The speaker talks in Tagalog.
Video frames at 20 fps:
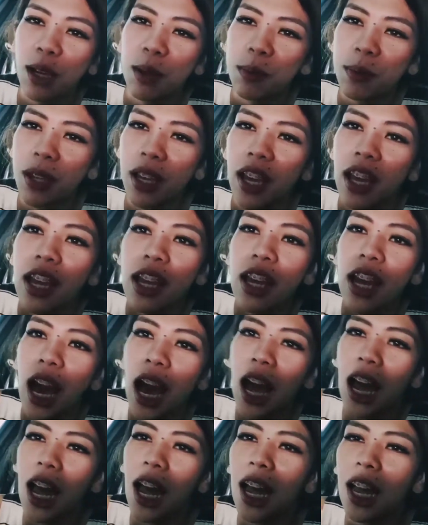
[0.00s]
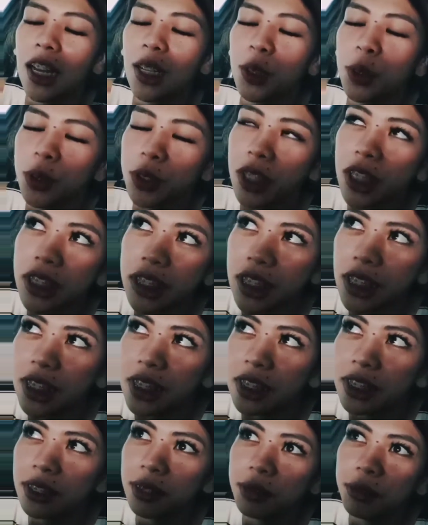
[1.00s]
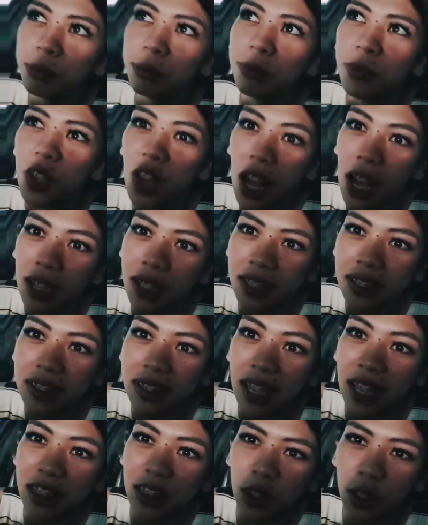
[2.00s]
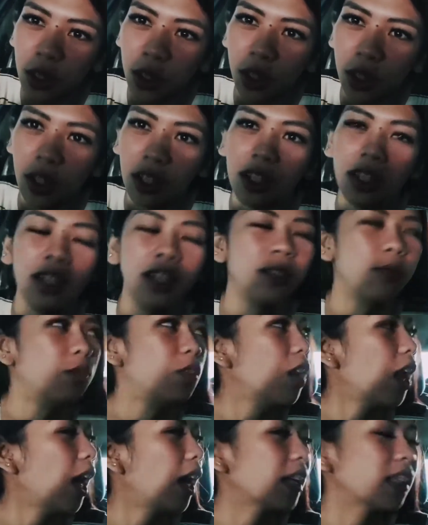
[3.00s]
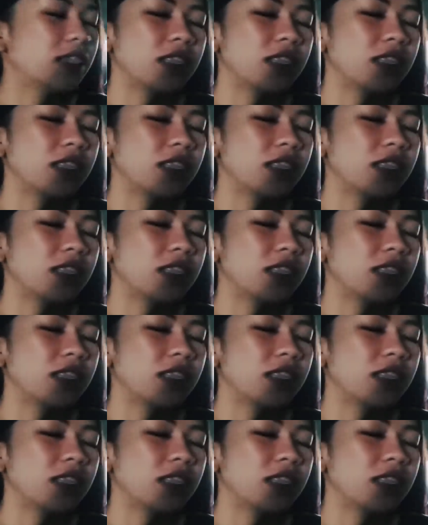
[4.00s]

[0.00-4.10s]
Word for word: kami. Ang una niyang vlog is ito. Vlog